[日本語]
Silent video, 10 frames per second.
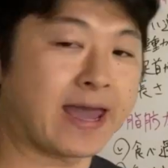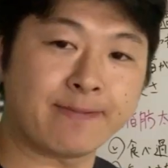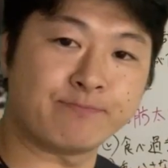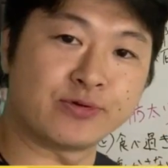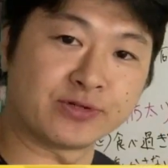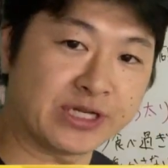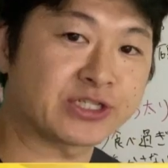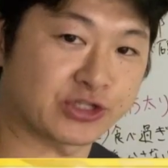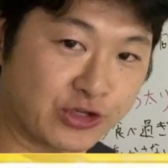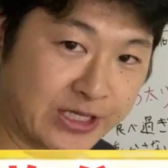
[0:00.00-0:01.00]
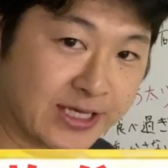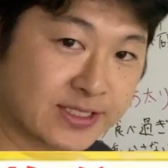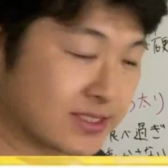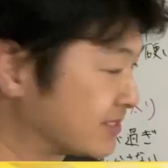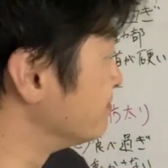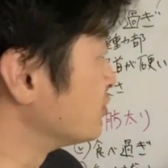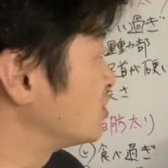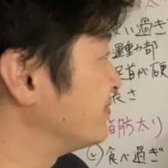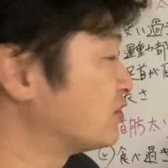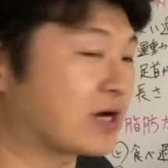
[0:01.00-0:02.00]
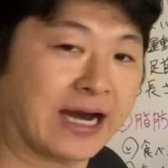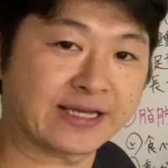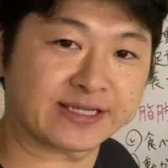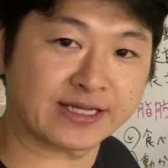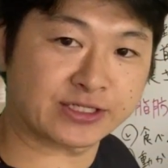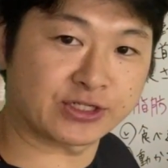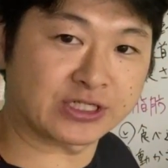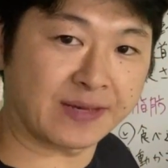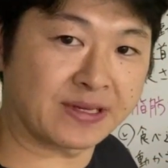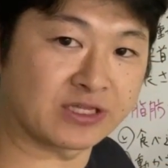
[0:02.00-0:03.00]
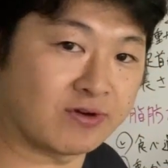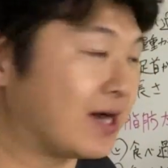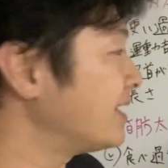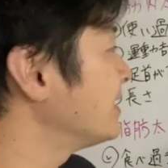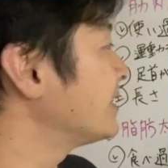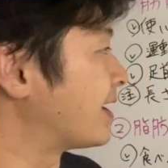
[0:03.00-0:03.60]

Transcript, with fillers: 塩分に注意です。むくみを改善するためには、